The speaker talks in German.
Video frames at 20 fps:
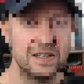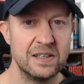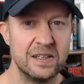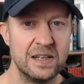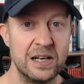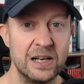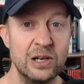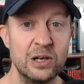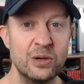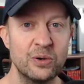
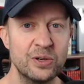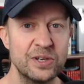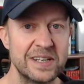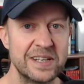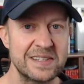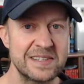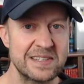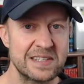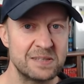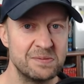Hallo und
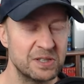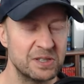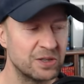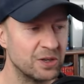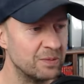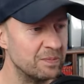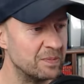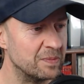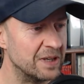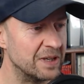herzlich
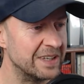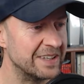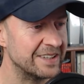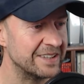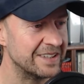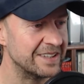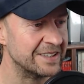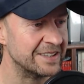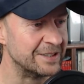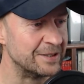willkommen.
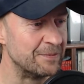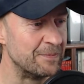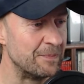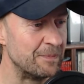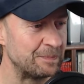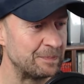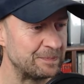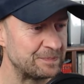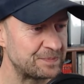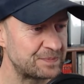Ähm,
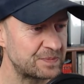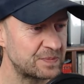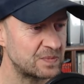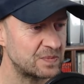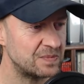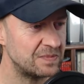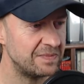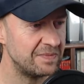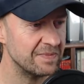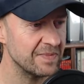
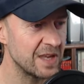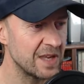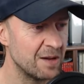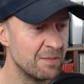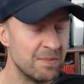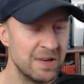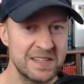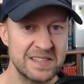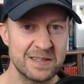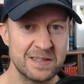
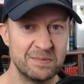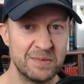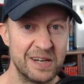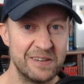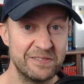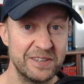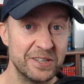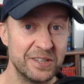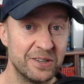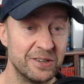Matze mal
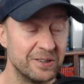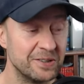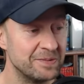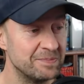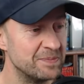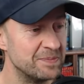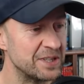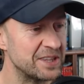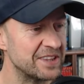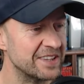wieder
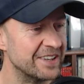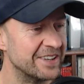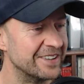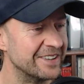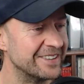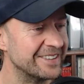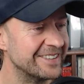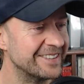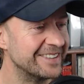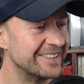mit einer
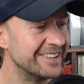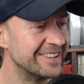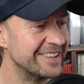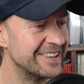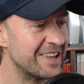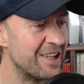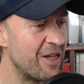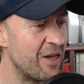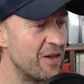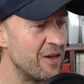
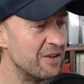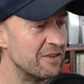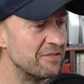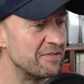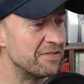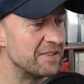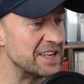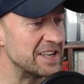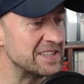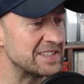
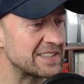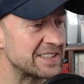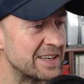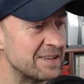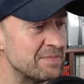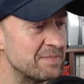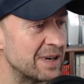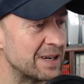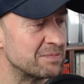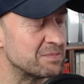
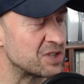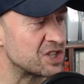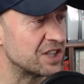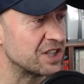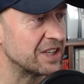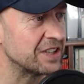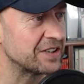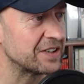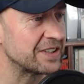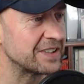Facecam am
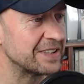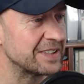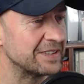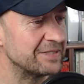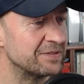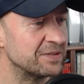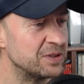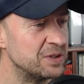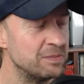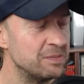Start.
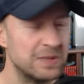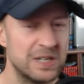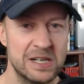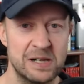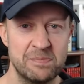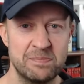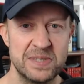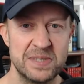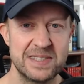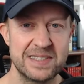Will mal
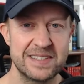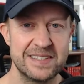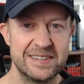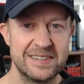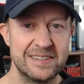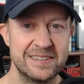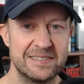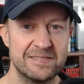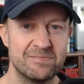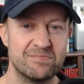ein
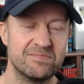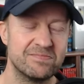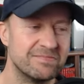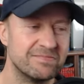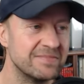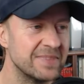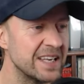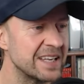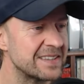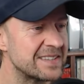bisschen
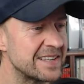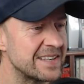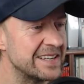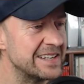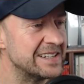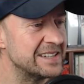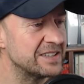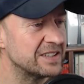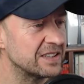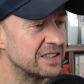
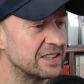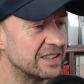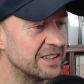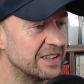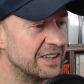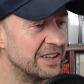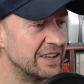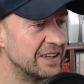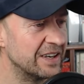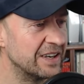erzählen,
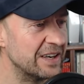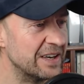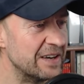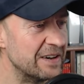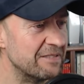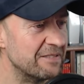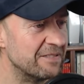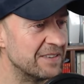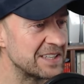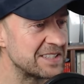
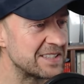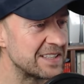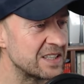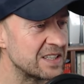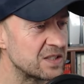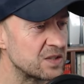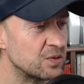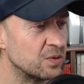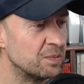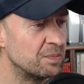was er
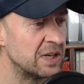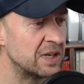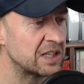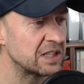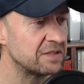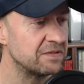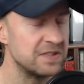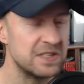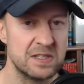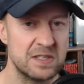so macht,
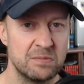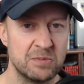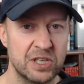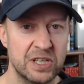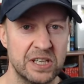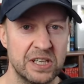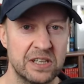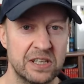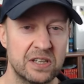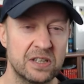wie es ihm
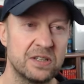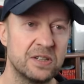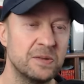geht.